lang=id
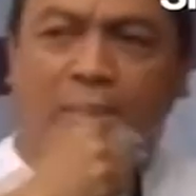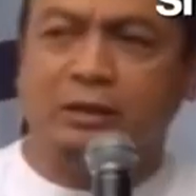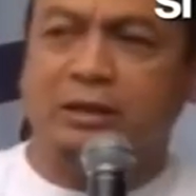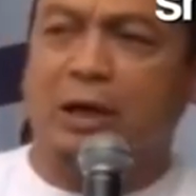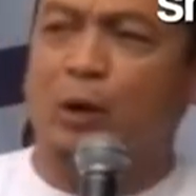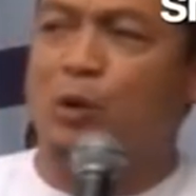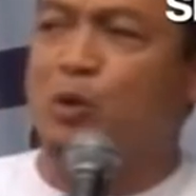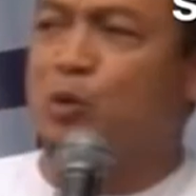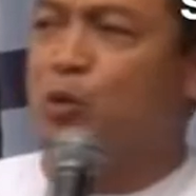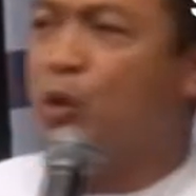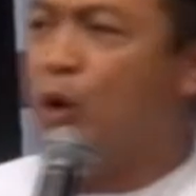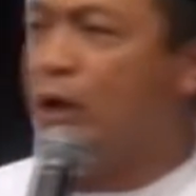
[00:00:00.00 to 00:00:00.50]

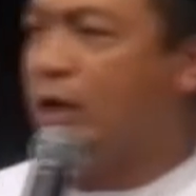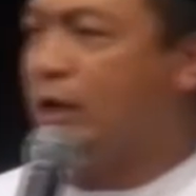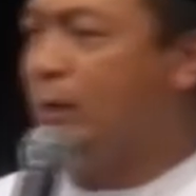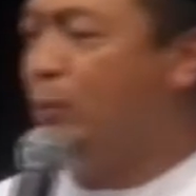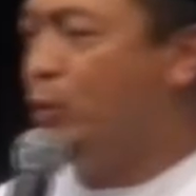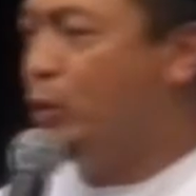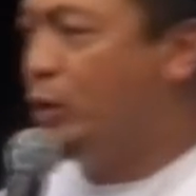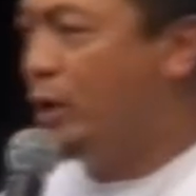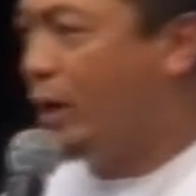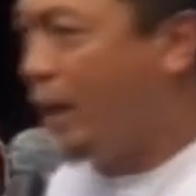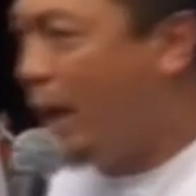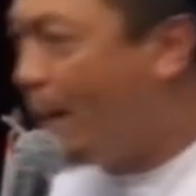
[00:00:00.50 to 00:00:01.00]
tahun
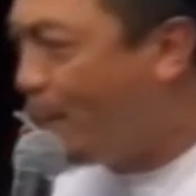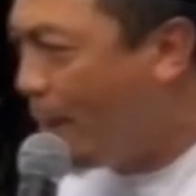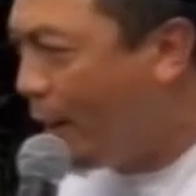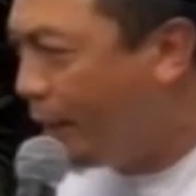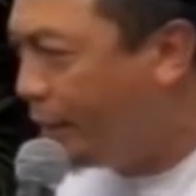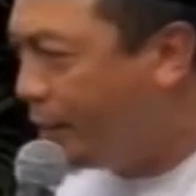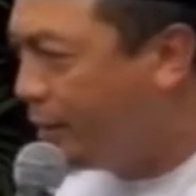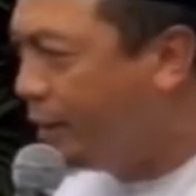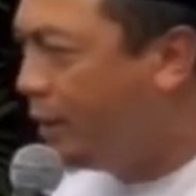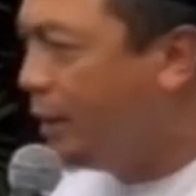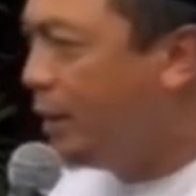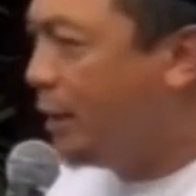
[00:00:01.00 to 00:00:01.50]
2008
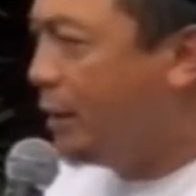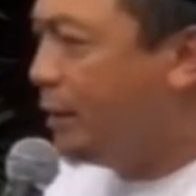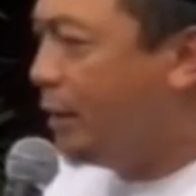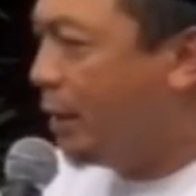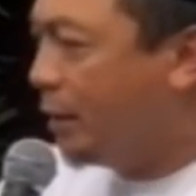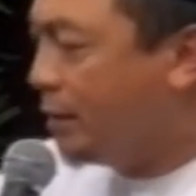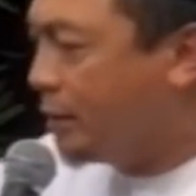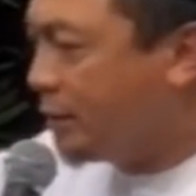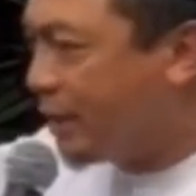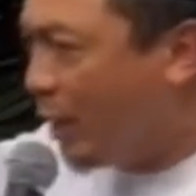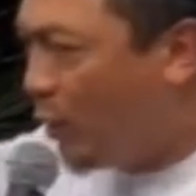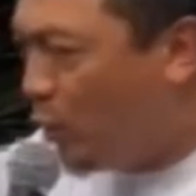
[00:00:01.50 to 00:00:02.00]

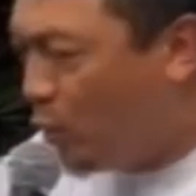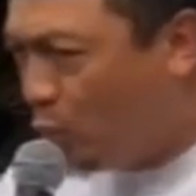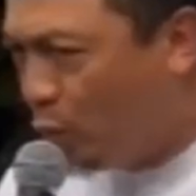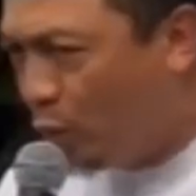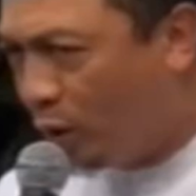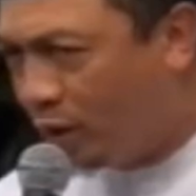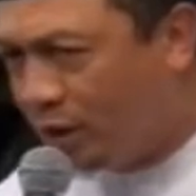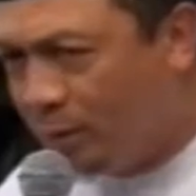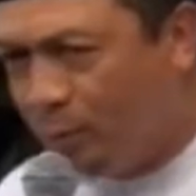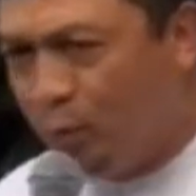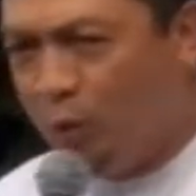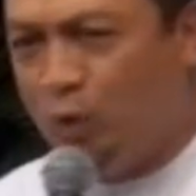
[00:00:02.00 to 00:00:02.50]
dan tahun
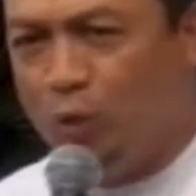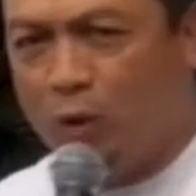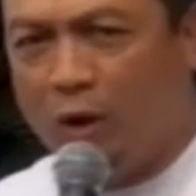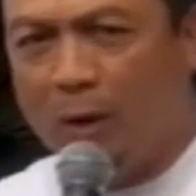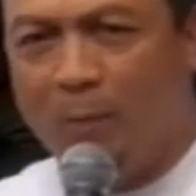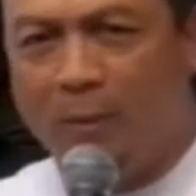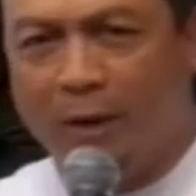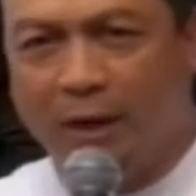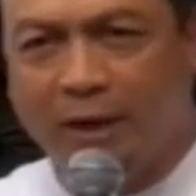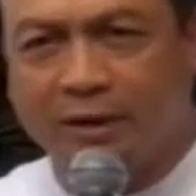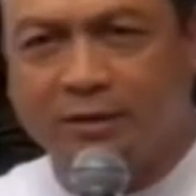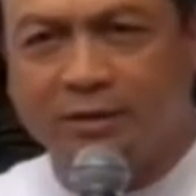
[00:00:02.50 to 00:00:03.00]
2012
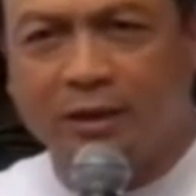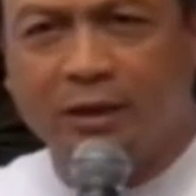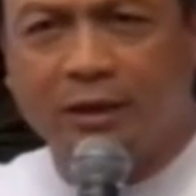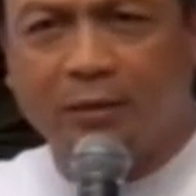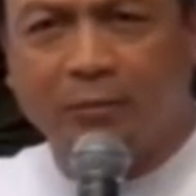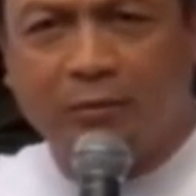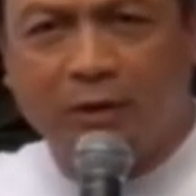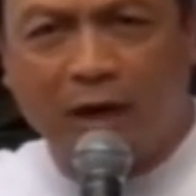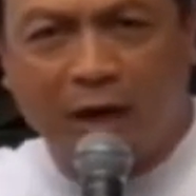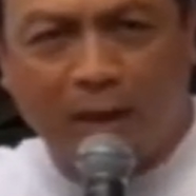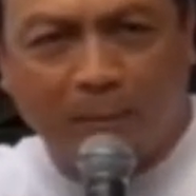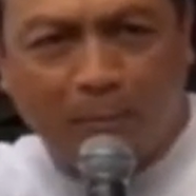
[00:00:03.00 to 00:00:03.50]

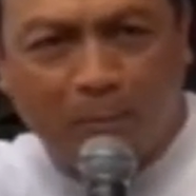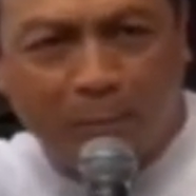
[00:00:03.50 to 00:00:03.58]
dengan